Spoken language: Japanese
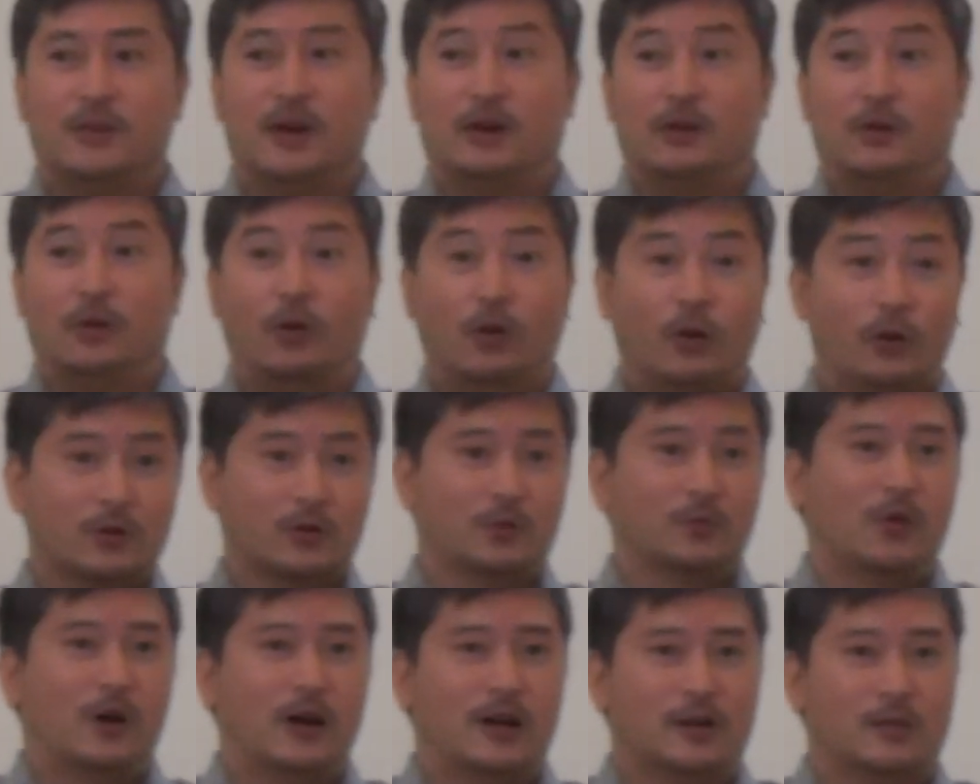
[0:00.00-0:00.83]
まあ、
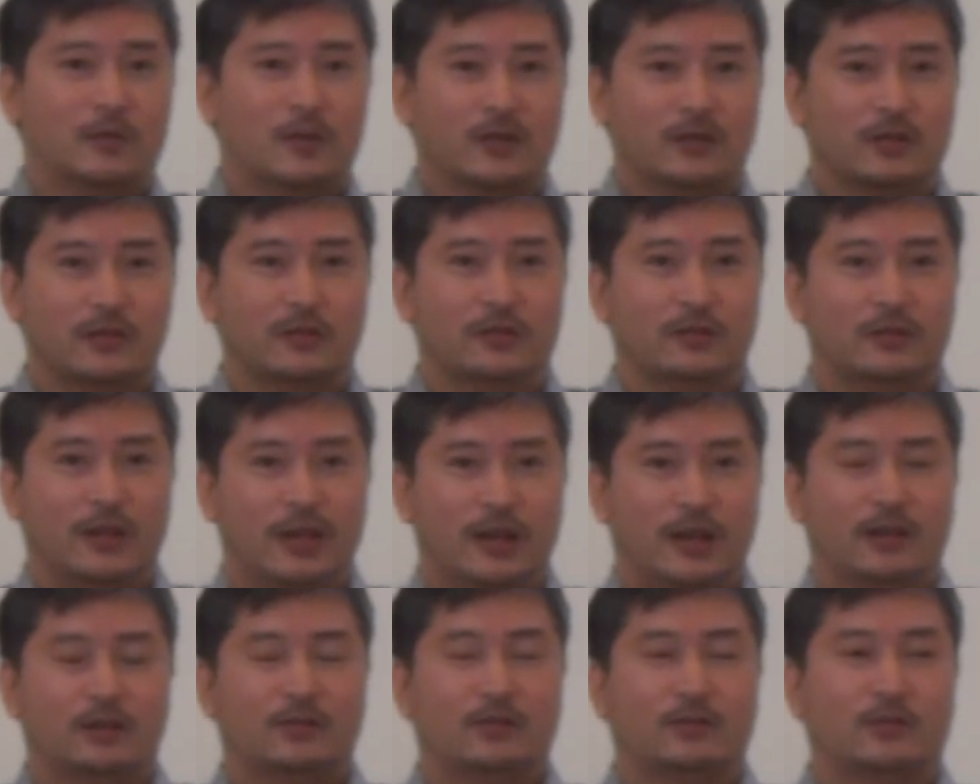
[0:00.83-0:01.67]
ホールもありますの
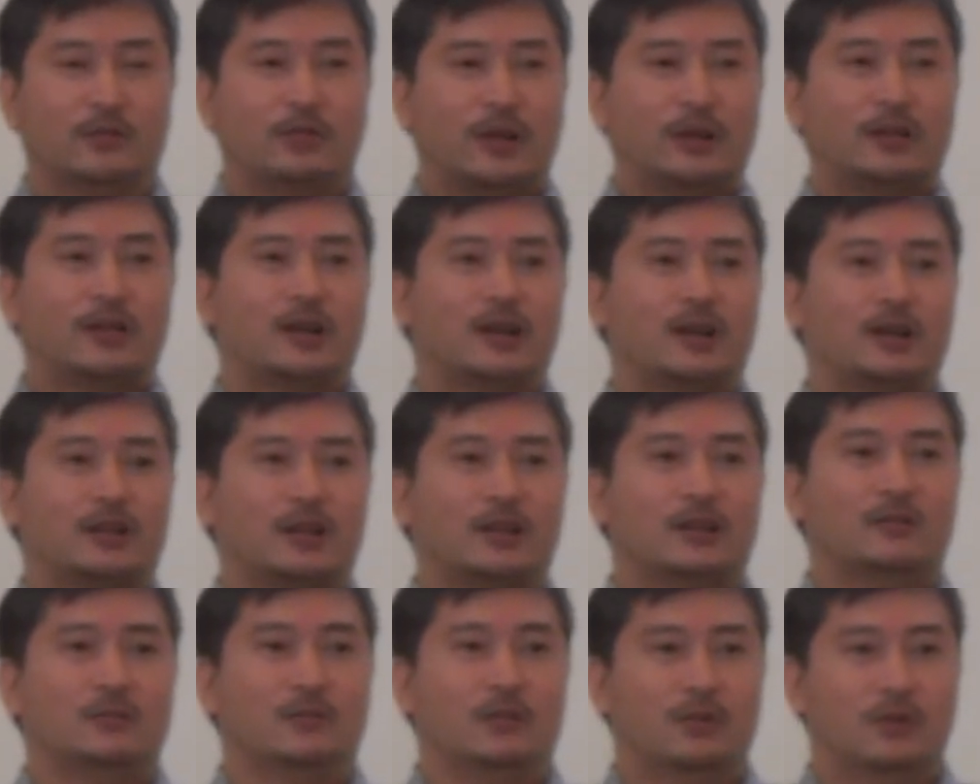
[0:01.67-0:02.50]
でその
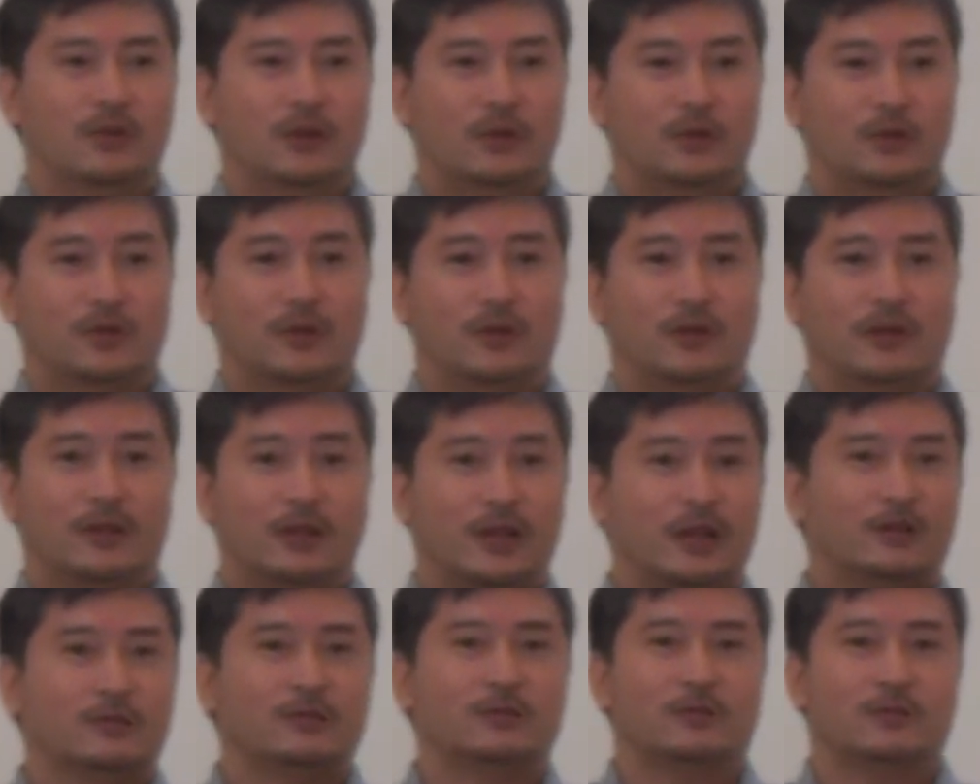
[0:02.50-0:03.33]
方々にもお世話に
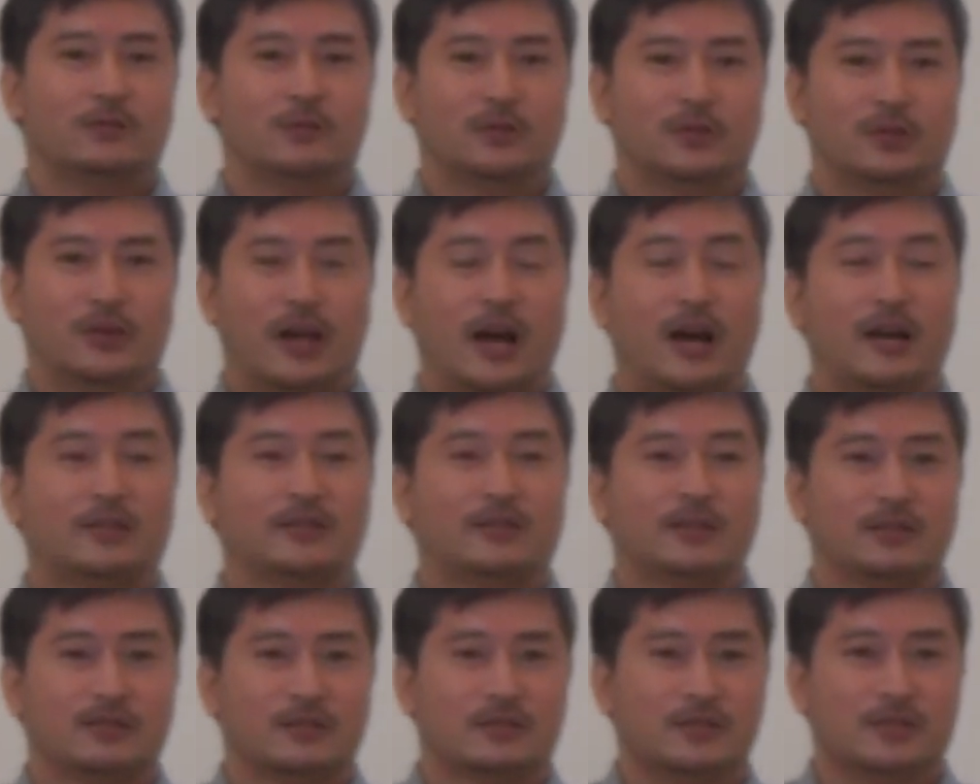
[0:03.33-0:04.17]
なると思って挨
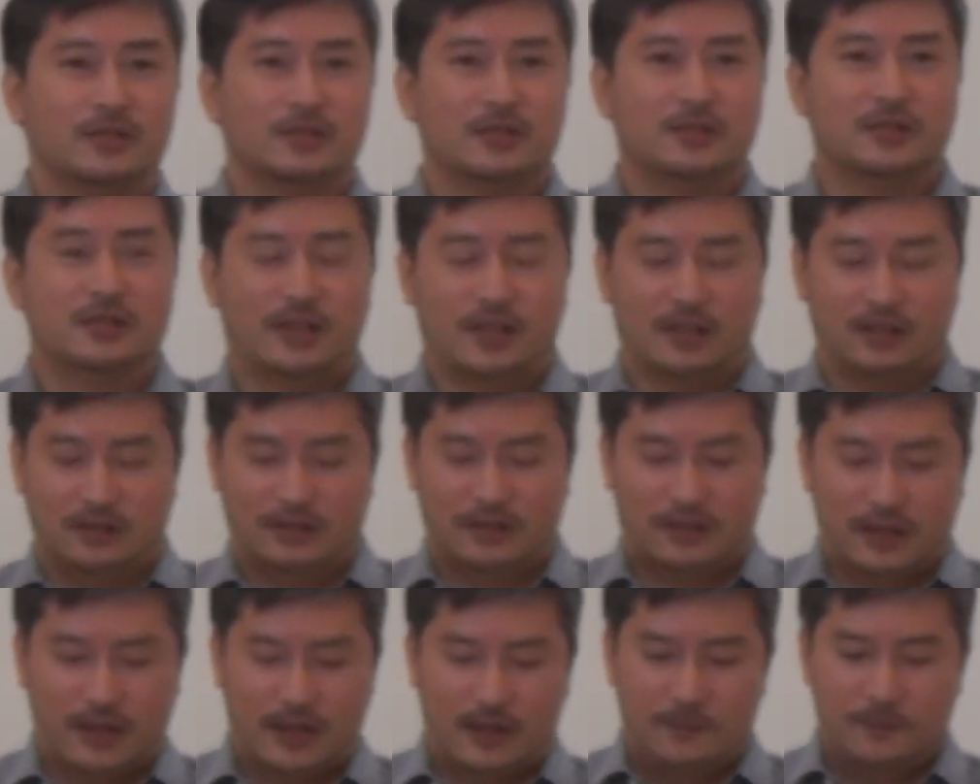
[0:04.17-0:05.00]
拶しに行ったんで
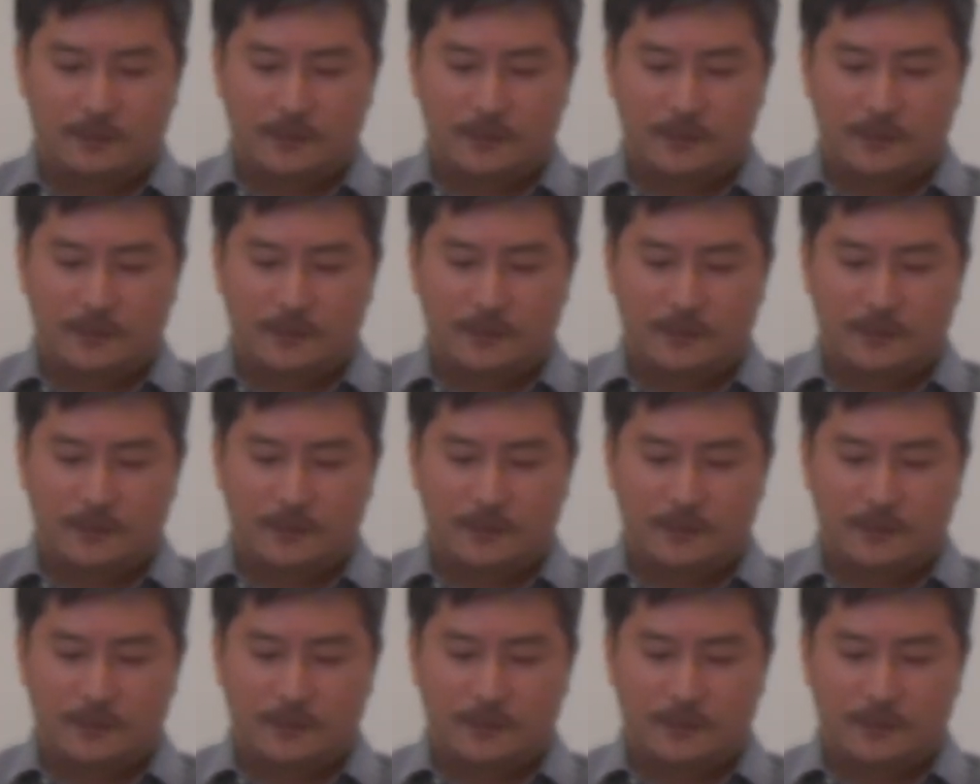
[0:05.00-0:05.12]
すね